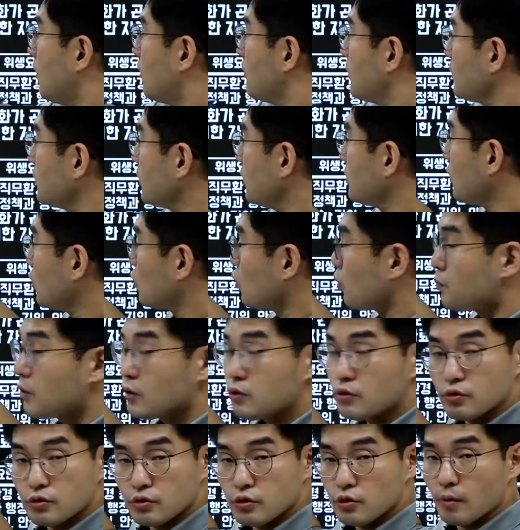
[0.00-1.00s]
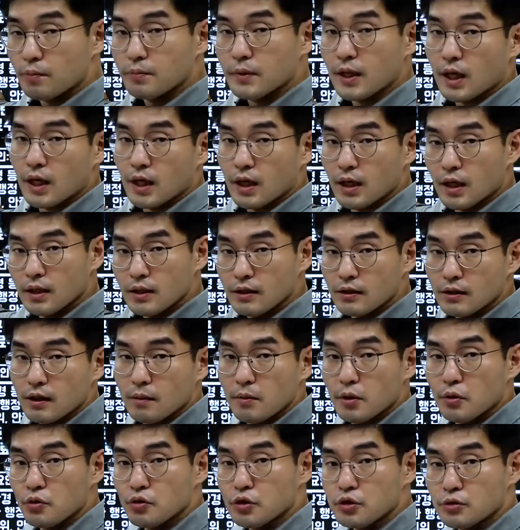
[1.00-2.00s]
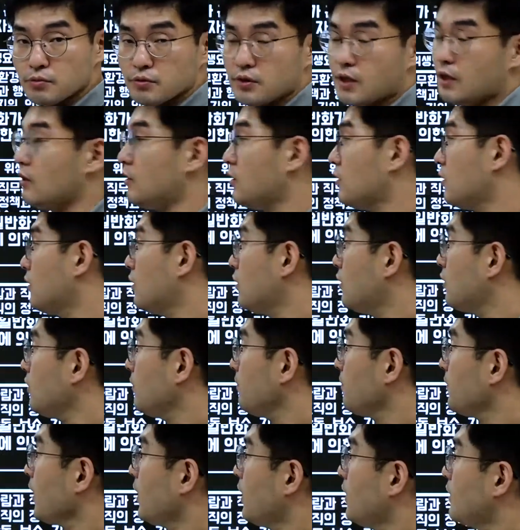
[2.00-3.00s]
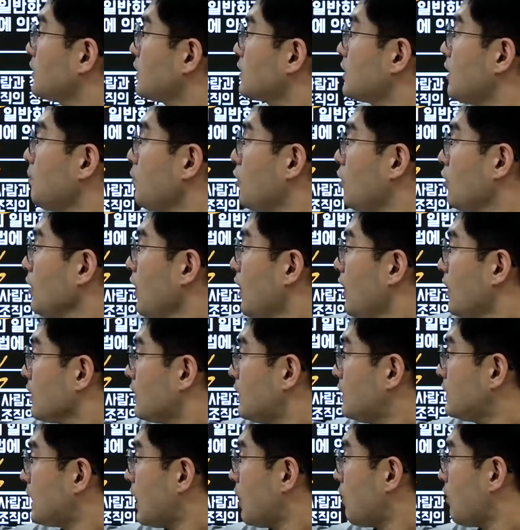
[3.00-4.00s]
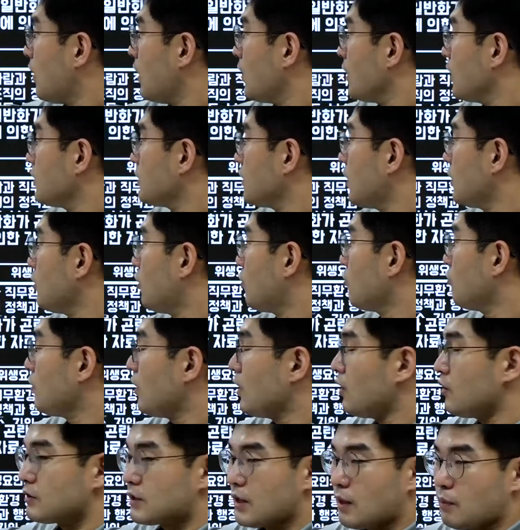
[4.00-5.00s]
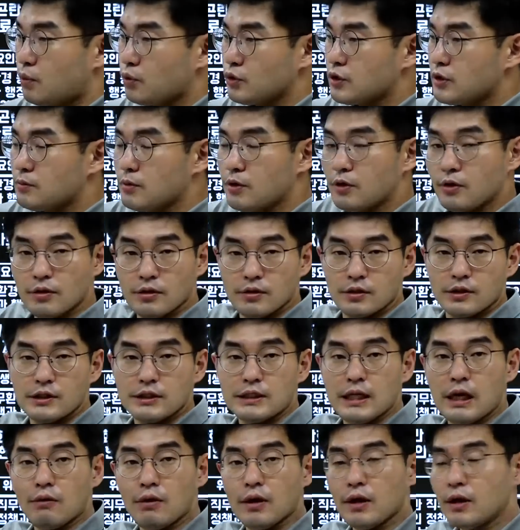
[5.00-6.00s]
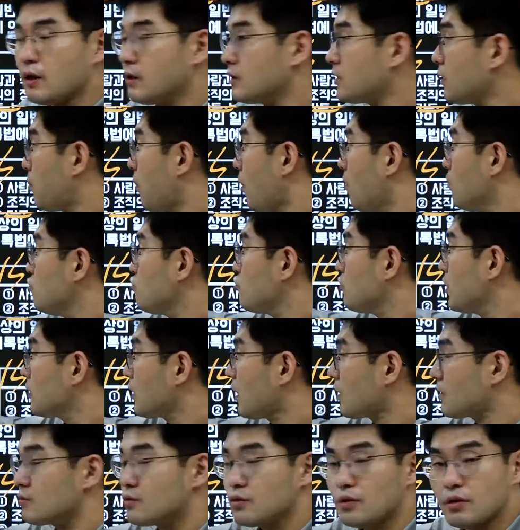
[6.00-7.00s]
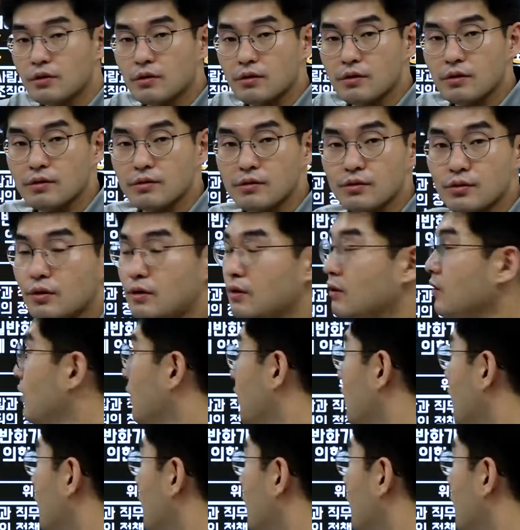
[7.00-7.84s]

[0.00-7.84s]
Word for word: 생산성 높여줄 수는 없다. 이렇게만 외우시면 돼요. 자, 3번. 기사와 회계사를 연구하여. 자, 보시면 기사와 회계사 범주가 다르죠? 그죠?